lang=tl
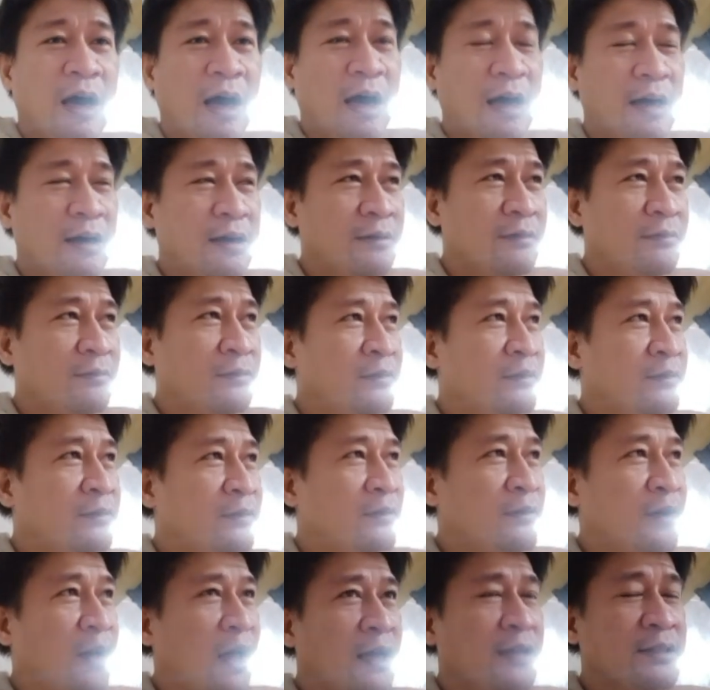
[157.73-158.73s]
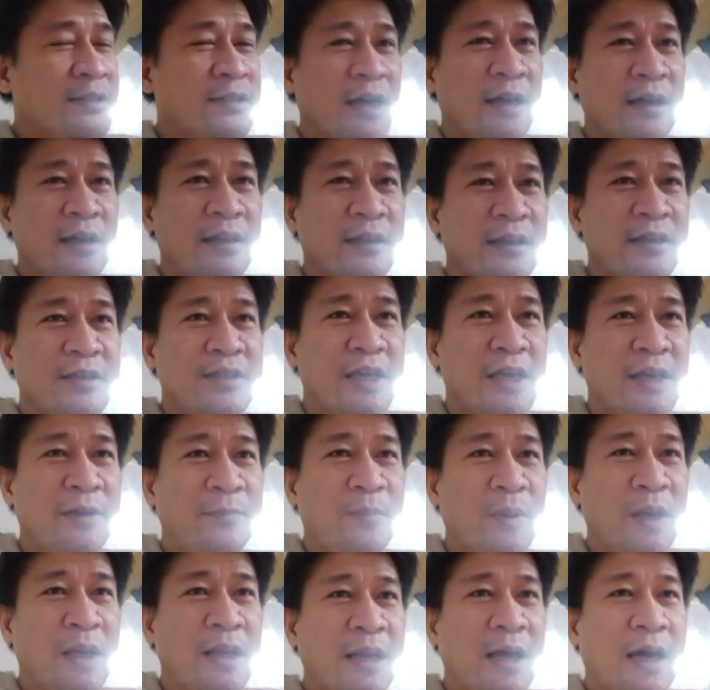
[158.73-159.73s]
Ang, ang sakit
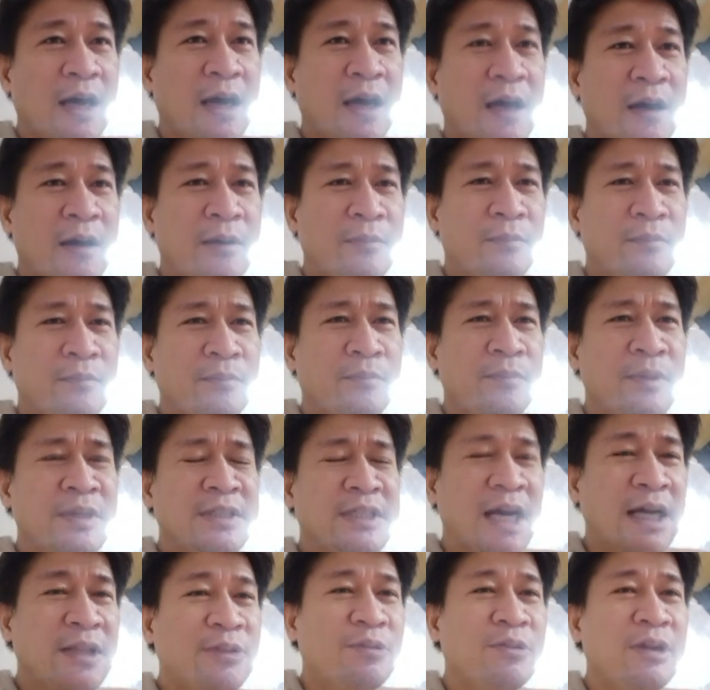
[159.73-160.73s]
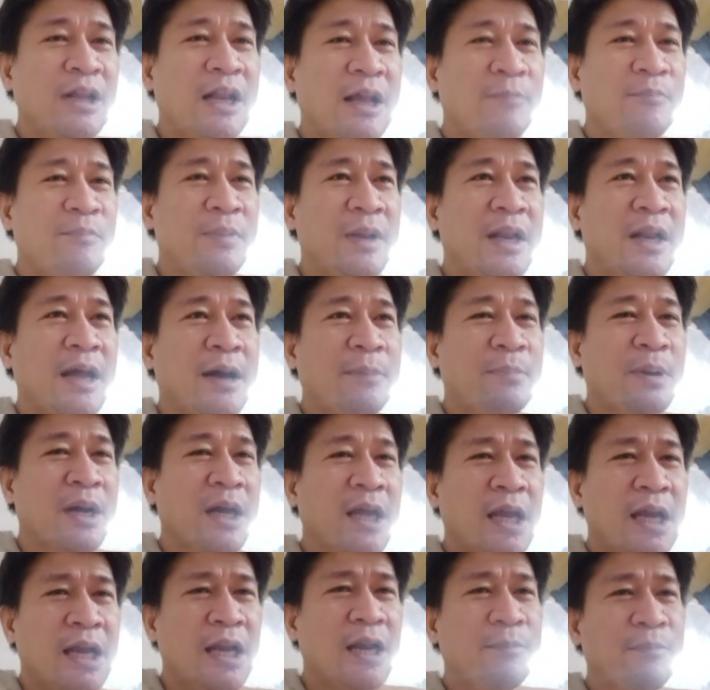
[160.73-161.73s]
isipin na masyado nilang
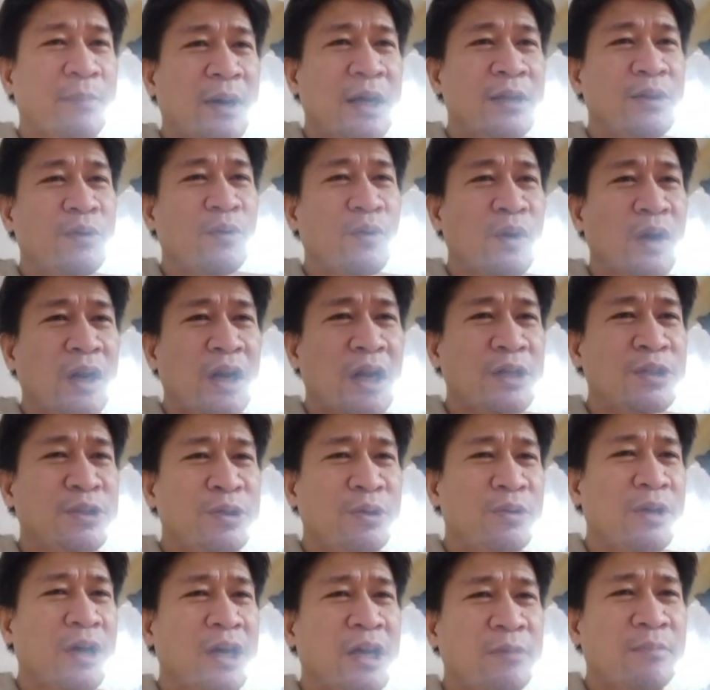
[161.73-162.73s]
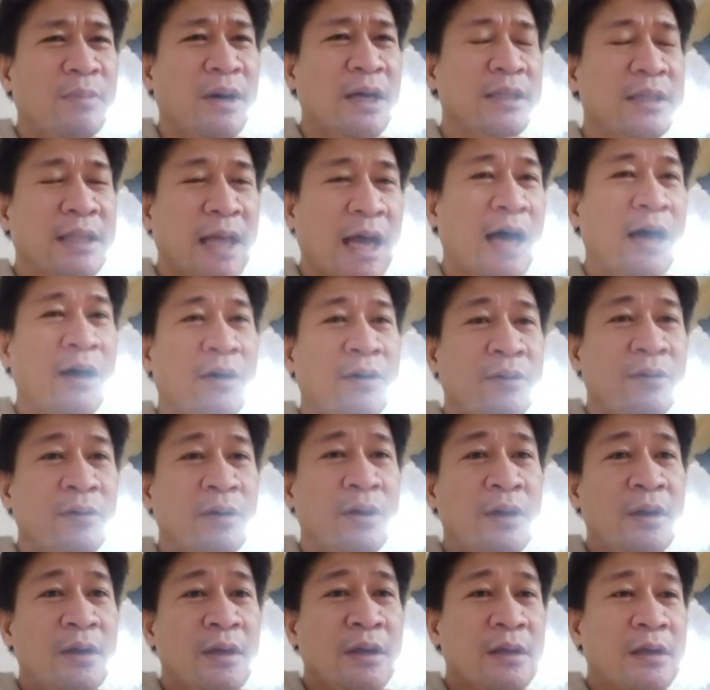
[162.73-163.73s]
pinapakialaman yung relasyon ng ibang tao
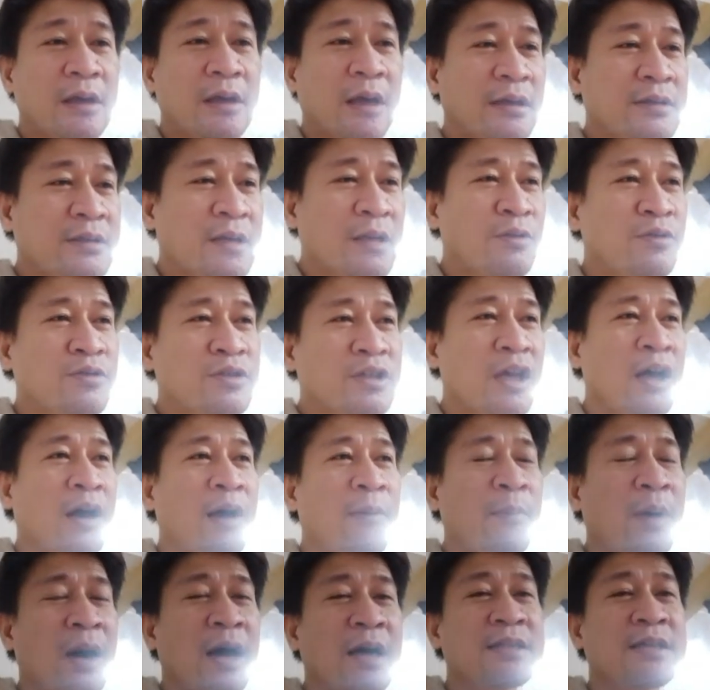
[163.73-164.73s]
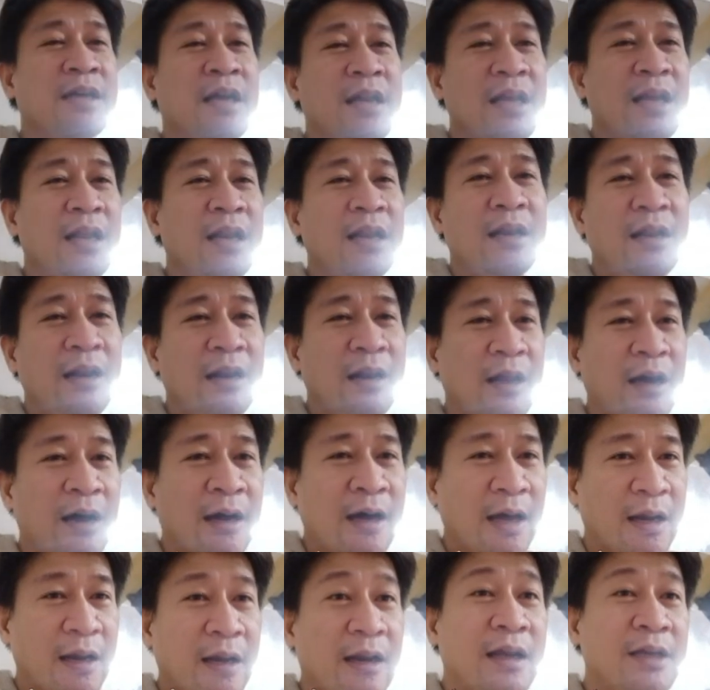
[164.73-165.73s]
kaysa dun sa mga sarili
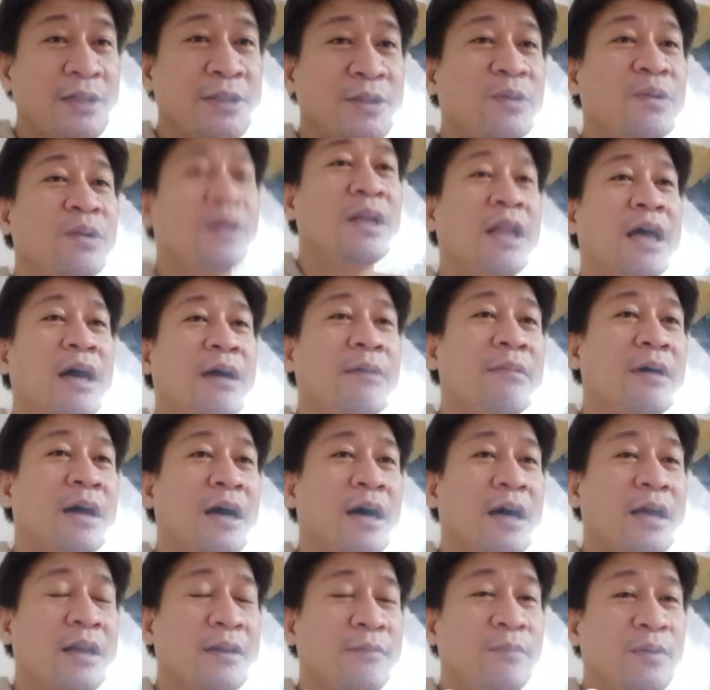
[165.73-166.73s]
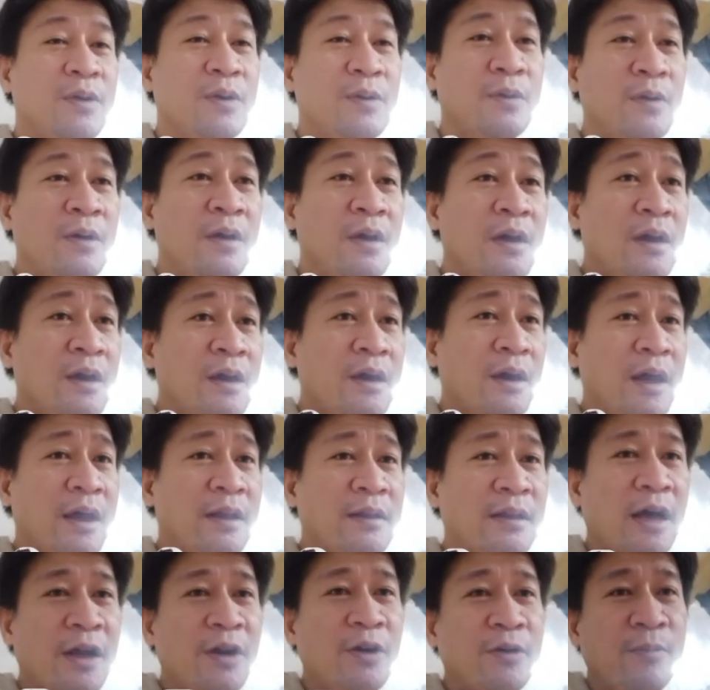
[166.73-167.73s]
nilang karelasyon nila, mga ka-review.
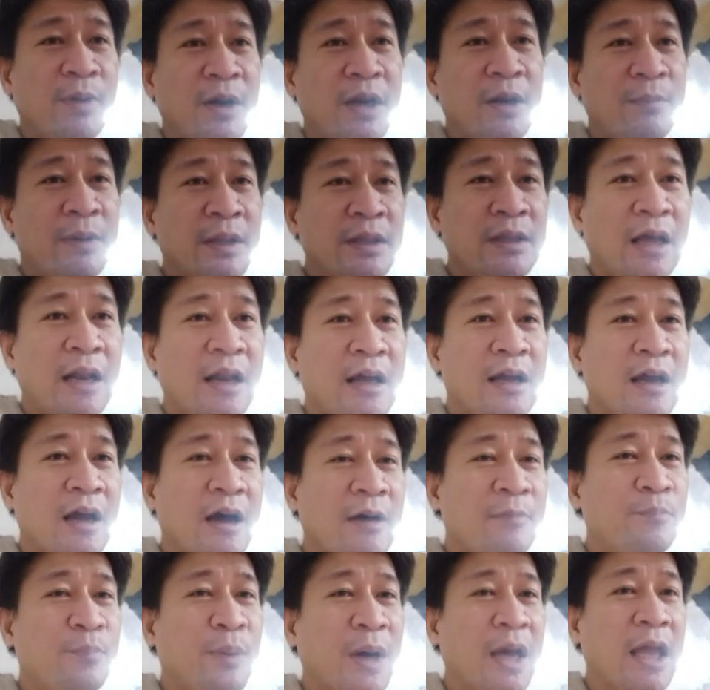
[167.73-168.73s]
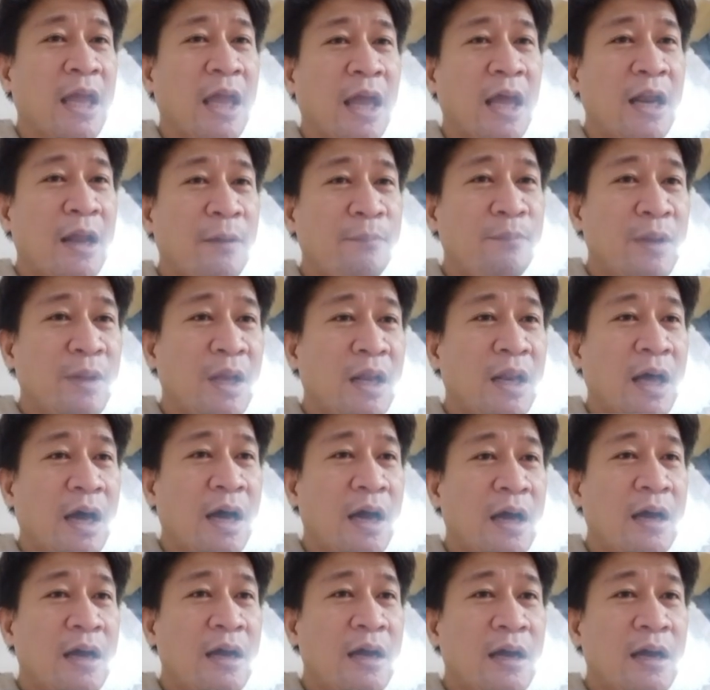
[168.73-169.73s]
And ano ba naman talaga ang pakialam
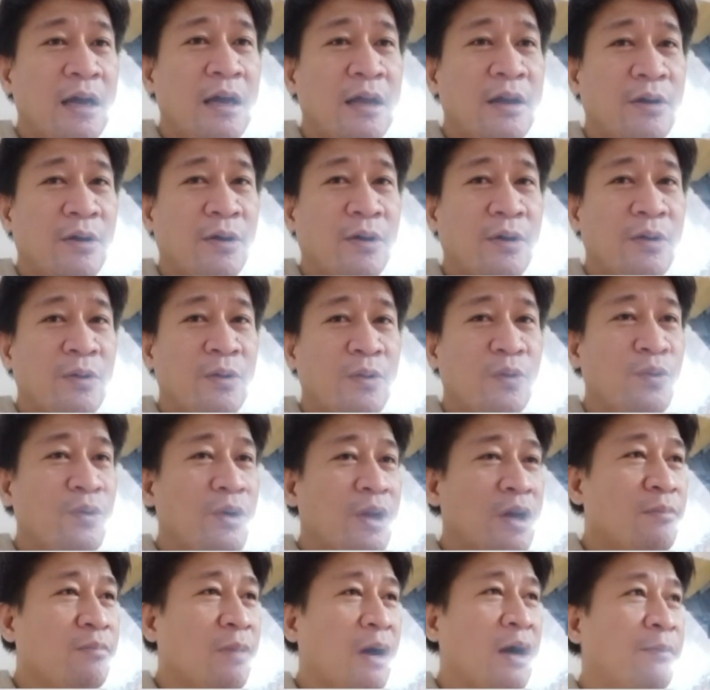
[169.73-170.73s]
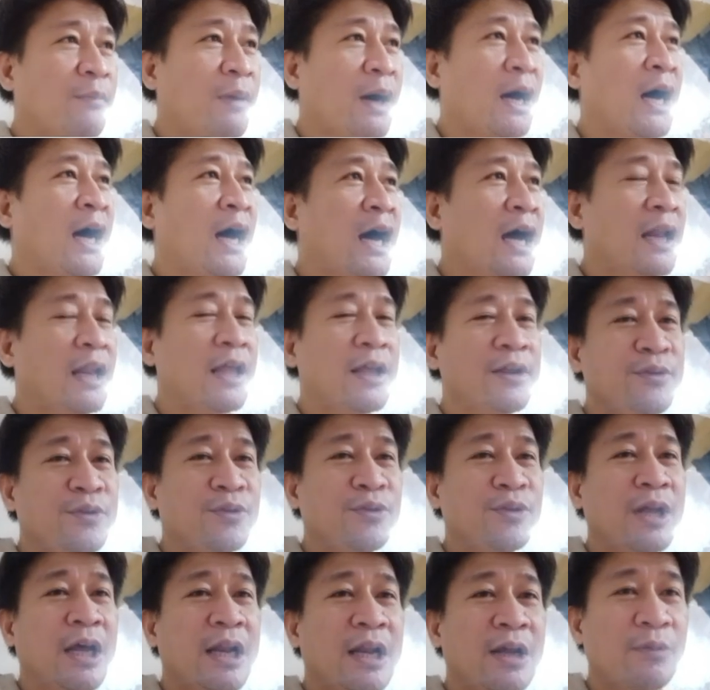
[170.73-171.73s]
nila no? Kung nagmamahalan
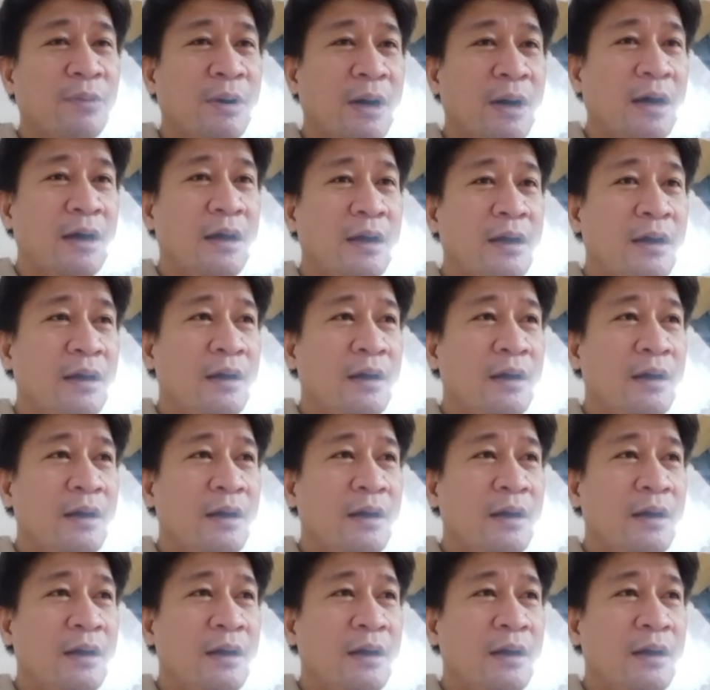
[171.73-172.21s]
yung dalawa.